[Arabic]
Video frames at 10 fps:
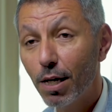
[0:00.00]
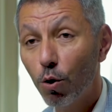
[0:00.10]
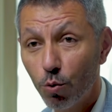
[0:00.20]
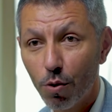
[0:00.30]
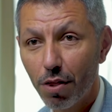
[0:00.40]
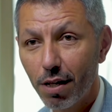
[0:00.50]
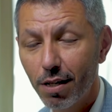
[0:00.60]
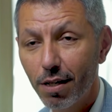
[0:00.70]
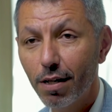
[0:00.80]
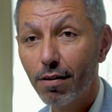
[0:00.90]
80% أنوثة
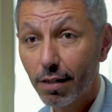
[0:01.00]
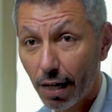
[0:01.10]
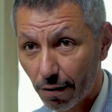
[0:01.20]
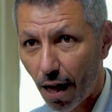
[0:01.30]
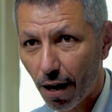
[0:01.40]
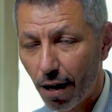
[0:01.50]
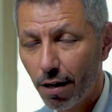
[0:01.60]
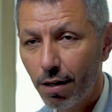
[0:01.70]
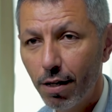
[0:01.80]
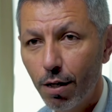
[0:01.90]
كطاقة
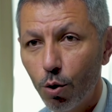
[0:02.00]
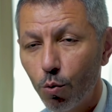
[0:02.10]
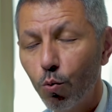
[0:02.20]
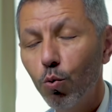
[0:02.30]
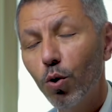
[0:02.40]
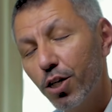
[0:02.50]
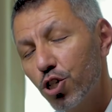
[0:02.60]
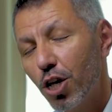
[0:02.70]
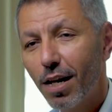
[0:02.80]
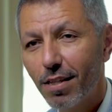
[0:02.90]

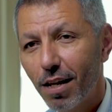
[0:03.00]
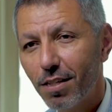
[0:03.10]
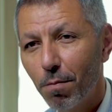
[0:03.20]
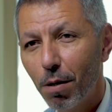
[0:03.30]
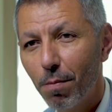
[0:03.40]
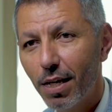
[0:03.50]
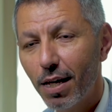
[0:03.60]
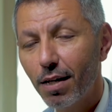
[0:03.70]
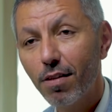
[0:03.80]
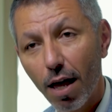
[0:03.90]
و20 ل
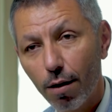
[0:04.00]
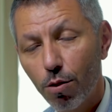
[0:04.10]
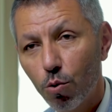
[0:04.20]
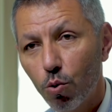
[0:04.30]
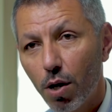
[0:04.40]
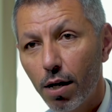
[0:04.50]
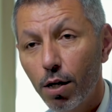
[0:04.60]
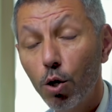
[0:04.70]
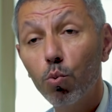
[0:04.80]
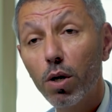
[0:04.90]
30% طاقة ذكورة
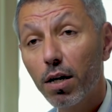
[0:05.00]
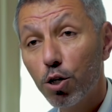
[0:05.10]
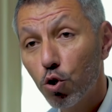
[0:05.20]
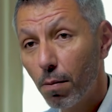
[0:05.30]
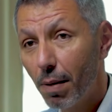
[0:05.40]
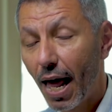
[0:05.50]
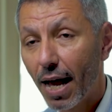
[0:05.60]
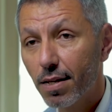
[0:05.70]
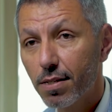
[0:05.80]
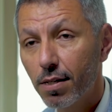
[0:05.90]
والرجل
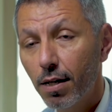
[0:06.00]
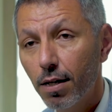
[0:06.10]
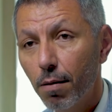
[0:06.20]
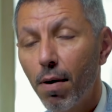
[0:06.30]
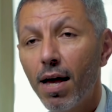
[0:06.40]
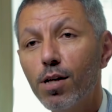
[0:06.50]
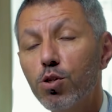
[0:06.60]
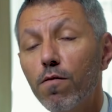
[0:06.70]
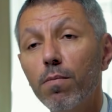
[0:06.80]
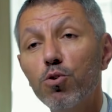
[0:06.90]
بالعكس ما
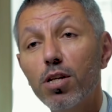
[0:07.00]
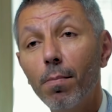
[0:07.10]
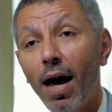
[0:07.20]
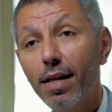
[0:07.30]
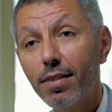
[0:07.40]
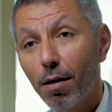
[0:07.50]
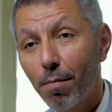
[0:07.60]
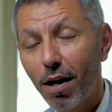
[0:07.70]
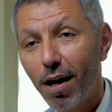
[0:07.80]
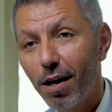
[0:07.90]
يحصل في مجتمعاتنا
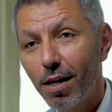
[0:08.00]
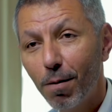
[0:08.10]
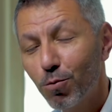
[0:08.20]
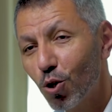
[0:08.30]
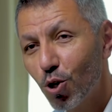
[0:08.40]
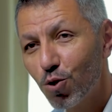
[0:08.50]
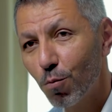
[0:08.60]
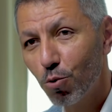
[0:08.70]
المرأة لما بتخرج في